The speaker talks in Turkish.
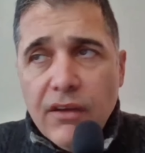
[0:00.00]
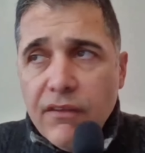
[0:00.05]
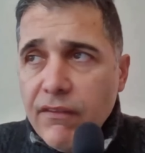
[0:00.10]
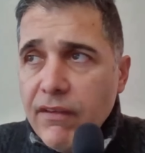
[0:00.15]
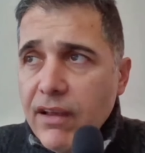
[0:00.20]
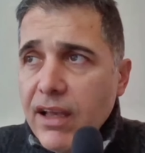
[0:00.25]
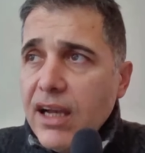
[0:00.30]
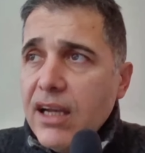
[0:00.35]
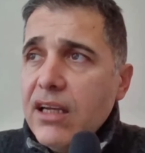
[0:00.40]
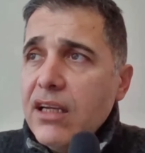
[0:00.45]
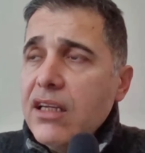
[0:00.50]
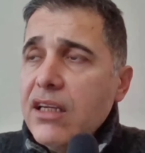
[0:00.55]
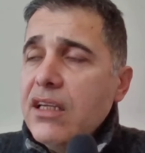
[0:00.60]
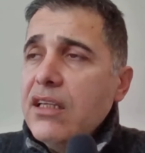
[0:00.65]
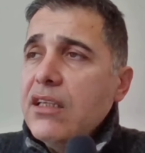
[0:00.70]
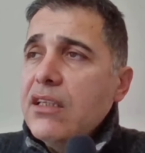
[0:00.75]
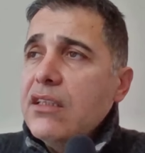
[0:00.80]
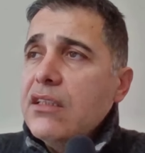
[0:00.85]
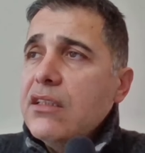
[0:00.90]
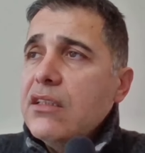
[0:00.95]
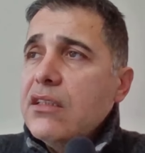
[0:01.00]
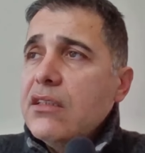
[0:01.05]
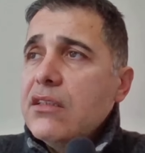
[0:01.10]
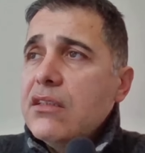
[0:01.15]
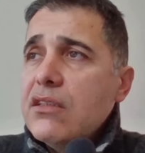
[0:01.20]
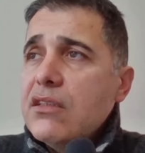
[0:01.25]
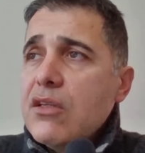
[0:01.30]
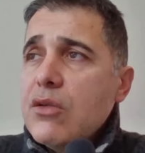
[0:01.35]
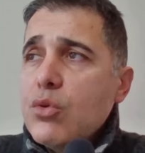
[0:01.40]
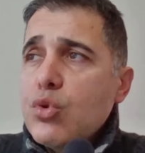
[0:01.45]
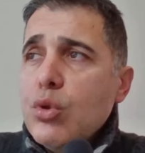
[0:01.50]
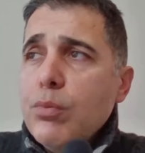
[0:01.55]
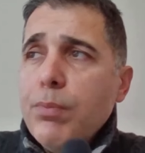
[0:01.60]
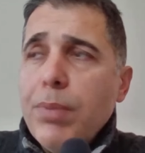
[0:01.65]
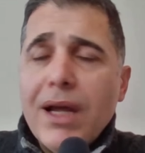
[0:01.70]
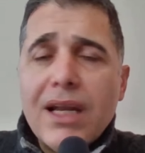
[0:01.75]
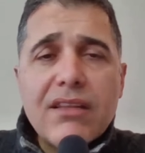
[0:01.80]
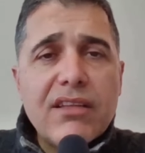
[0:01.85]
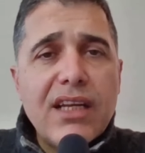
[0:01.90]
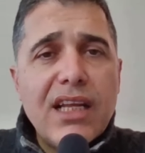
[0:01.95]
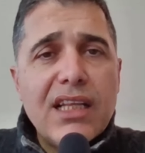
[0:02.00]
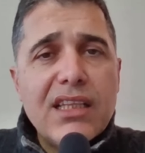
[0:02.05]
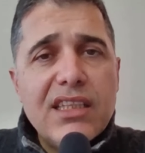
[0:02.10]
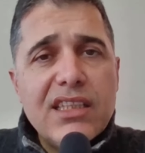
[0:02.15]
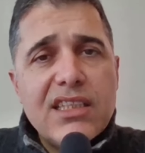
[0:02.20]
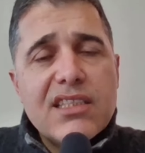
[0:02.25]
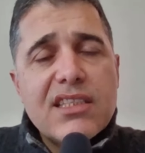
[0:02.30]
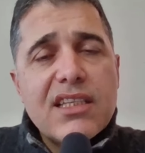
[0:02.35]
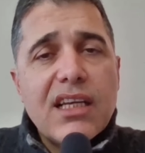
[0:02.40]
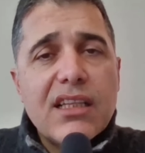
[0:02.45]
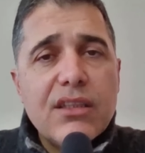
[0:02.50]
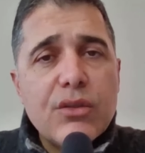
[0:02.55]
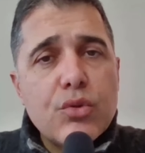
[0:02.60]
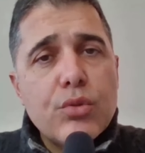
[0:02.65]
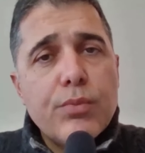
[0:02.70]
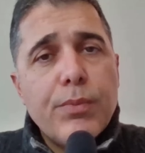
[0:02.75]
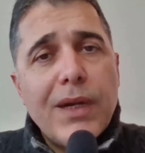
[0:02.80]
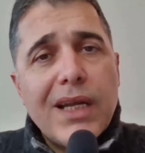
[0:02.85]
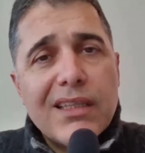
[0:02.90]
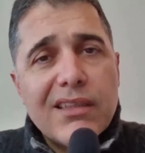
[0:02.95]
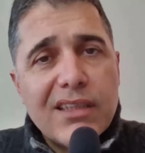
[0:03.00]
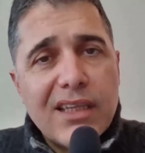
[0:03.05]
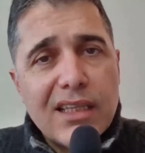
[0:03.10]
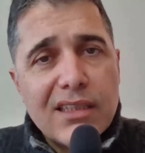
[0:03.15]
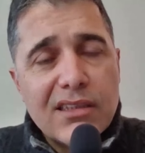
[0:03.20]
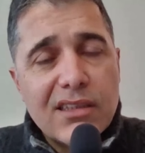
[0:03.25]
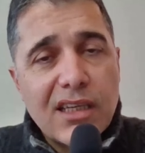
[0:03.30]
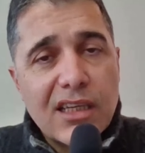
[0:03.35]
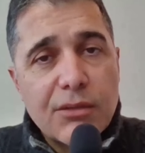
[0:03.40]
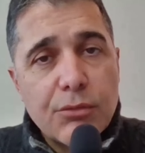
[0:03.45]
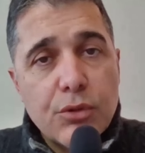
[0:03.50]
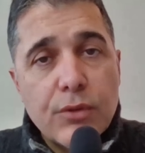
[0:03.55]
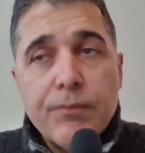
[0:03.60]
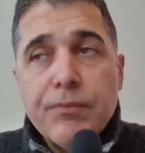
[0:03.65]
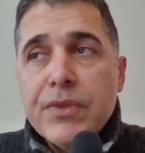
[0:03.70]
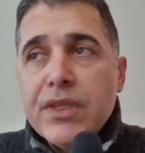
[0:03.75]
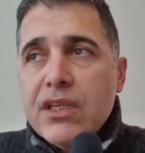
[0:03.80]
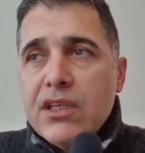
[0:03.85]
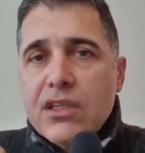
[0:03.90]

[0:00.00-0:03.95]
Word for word: Veya e, süper trend 2 saatlik süper trend takip edeceğiz.